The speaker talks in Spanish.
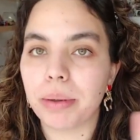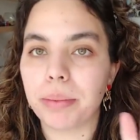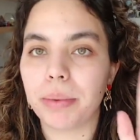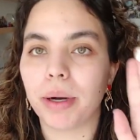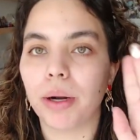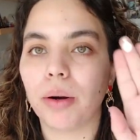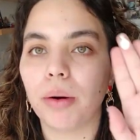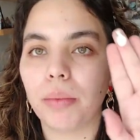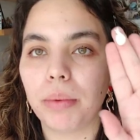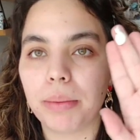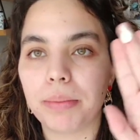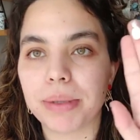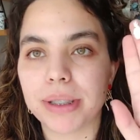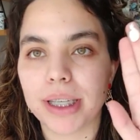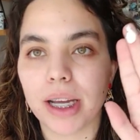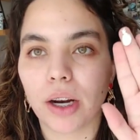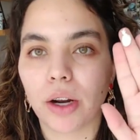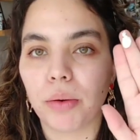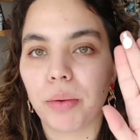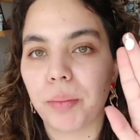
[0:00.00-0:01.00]
primero voy a
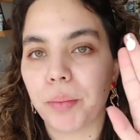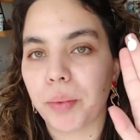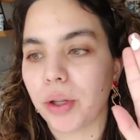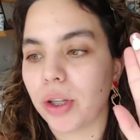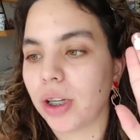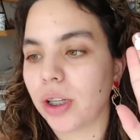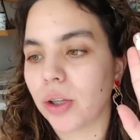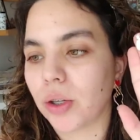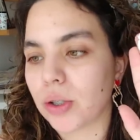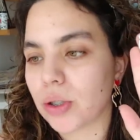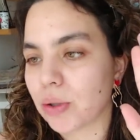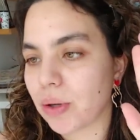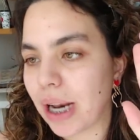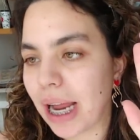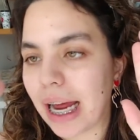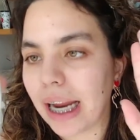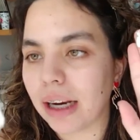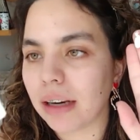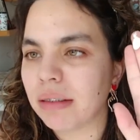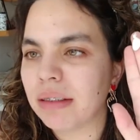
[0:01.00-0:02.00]
empezar con mi protector
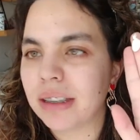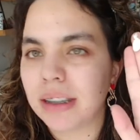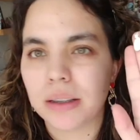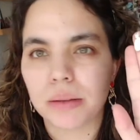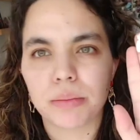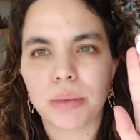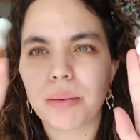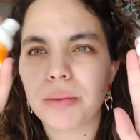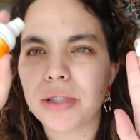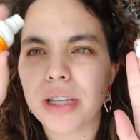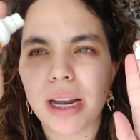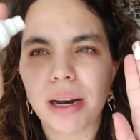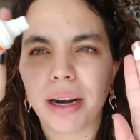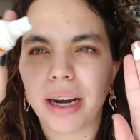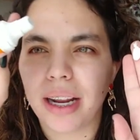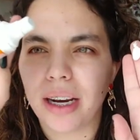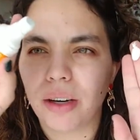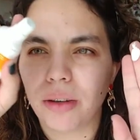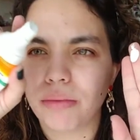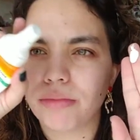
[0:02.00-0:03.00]
solar. Vamos
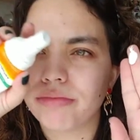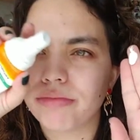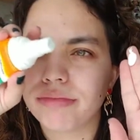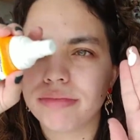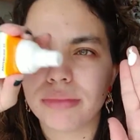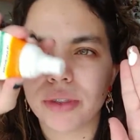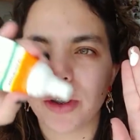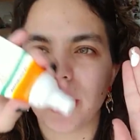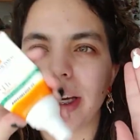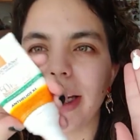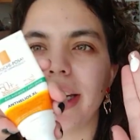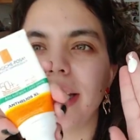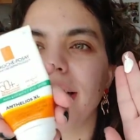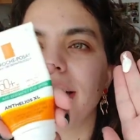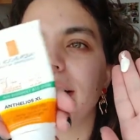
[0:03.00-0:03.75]
al grano, ¿ok?